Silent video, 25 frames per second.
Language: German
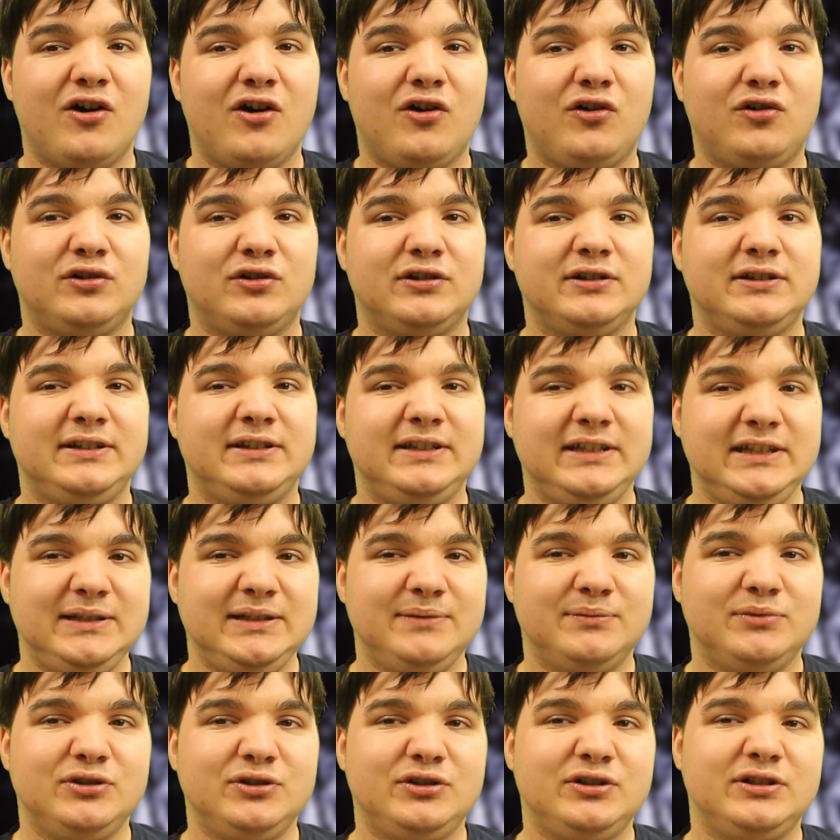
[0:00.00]
und
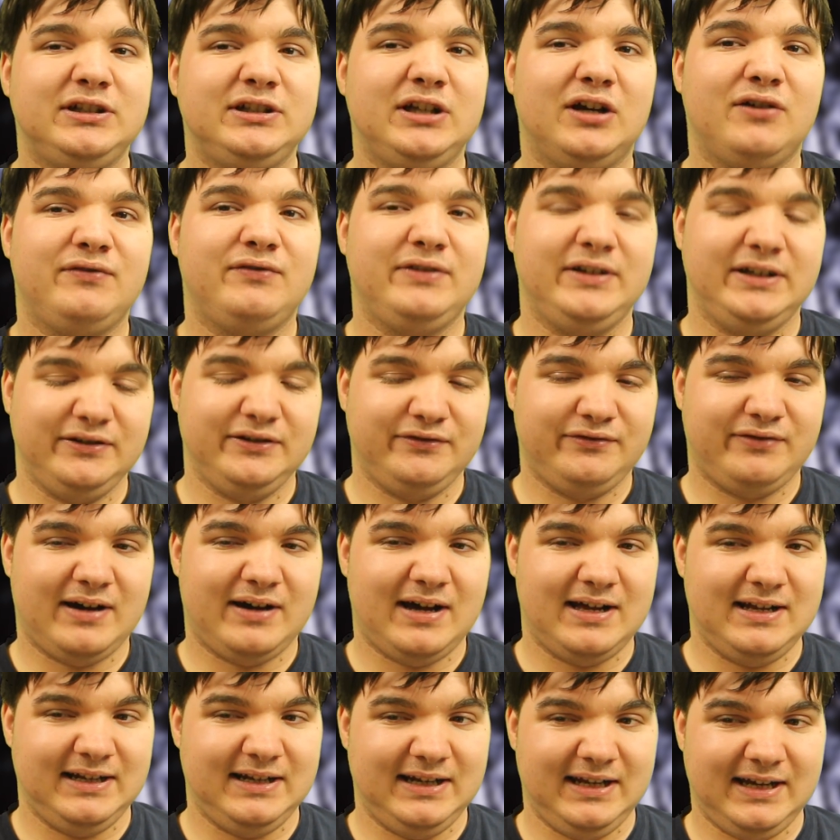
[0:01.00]
die müssen die auf jeden
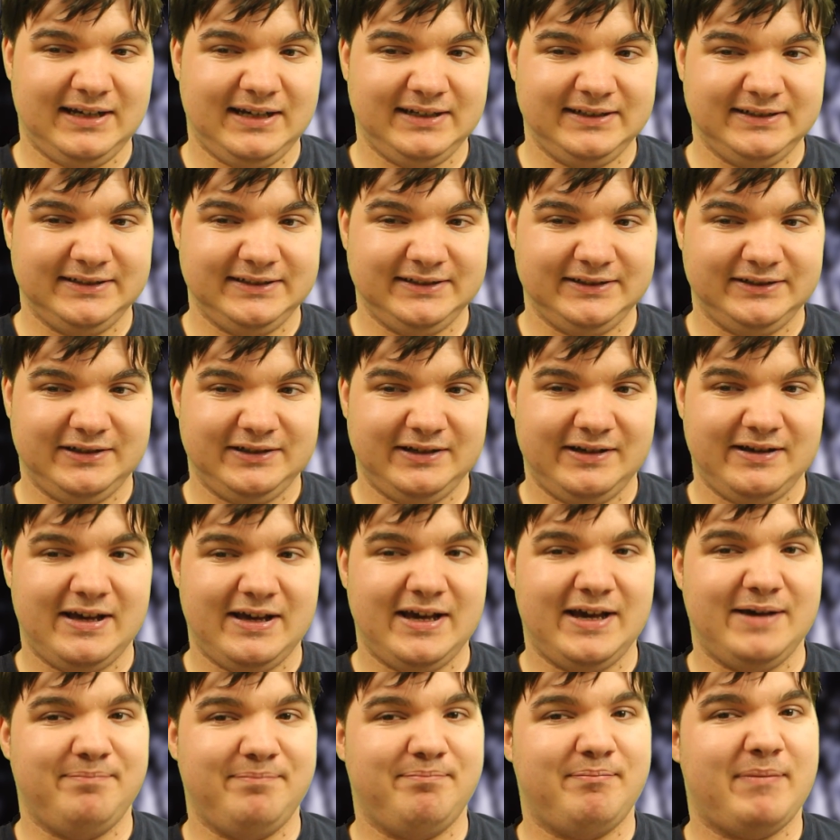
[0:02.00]
Fall lernen
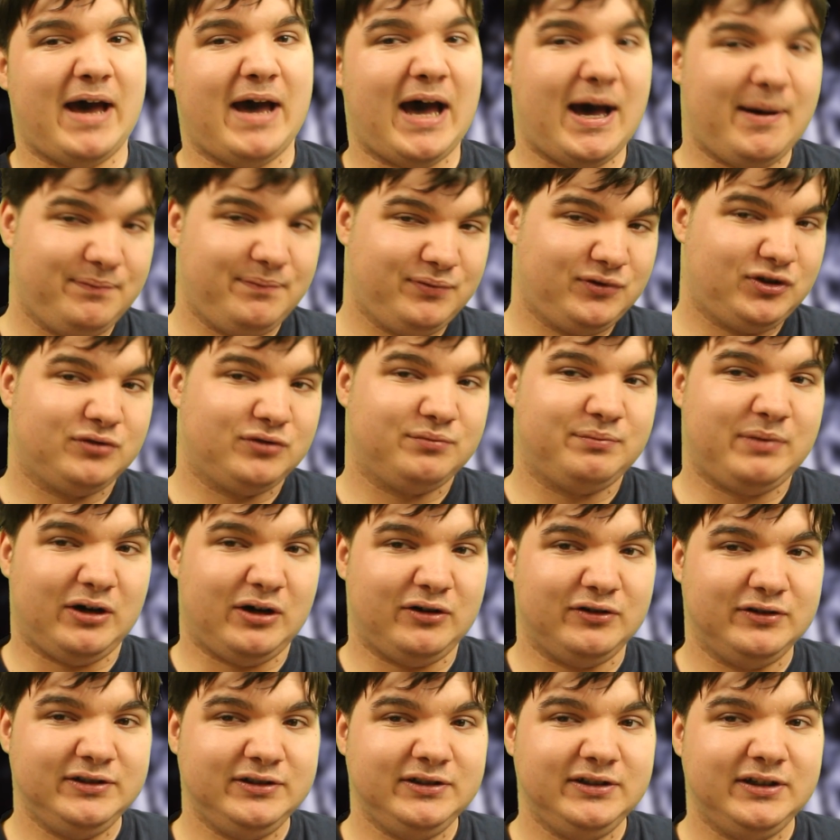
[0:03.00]
ähm,
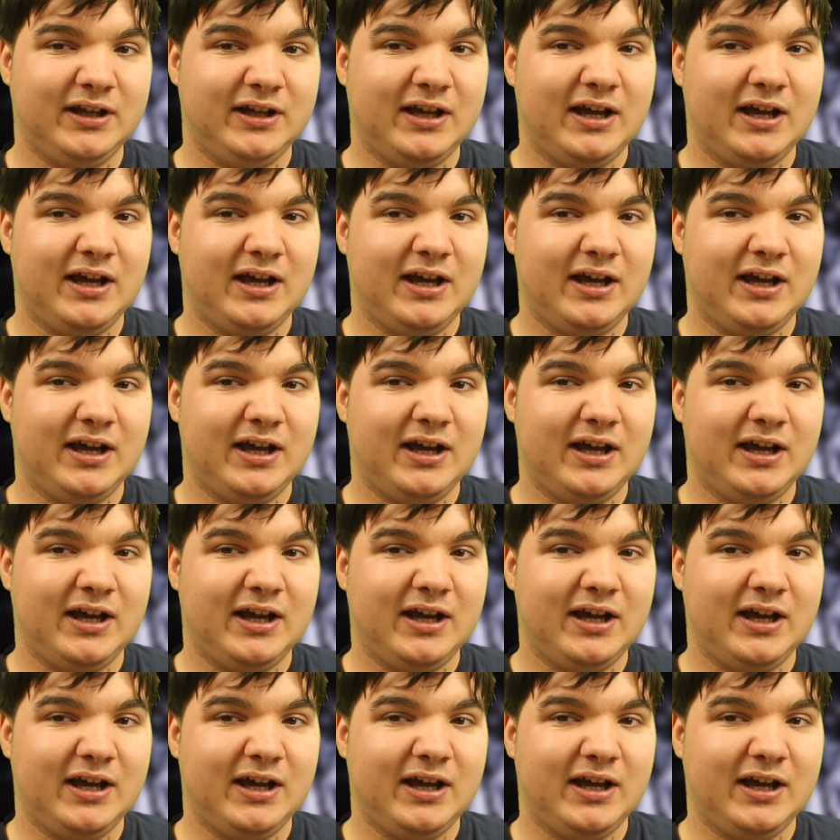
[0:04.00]
abzubauen.